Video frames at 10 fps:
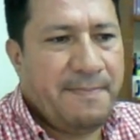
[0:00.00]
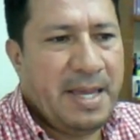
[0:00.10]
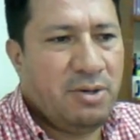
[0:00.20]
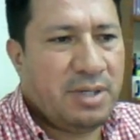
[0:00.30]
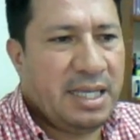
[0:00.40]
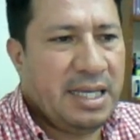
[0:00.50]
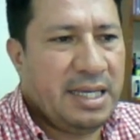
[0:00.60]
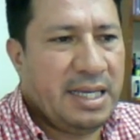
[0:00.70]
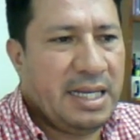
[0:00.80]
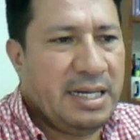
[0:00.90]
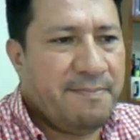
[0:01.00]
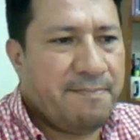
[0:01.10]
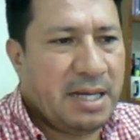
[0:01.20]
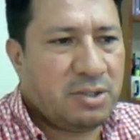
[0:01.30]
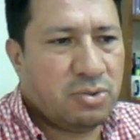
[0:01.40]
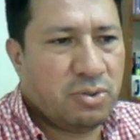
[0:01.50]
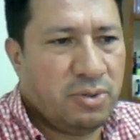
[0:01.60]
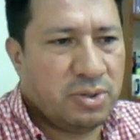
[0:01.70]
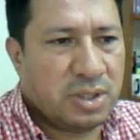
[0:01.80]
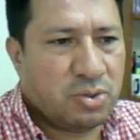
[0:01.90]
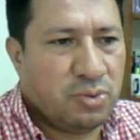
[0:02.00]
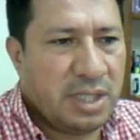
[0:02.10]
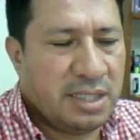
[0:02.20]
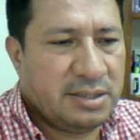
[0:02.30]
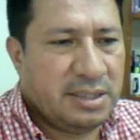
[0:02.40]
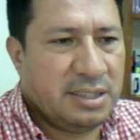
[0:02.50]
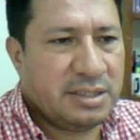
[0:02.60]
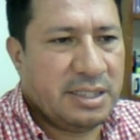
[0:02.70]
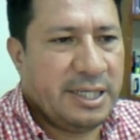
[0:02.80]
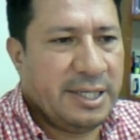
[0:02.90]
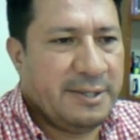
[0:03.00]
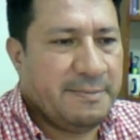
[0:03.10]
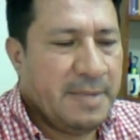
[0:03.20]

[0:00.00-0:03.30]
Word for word: pero que el impacto sobre los estudiantes eh,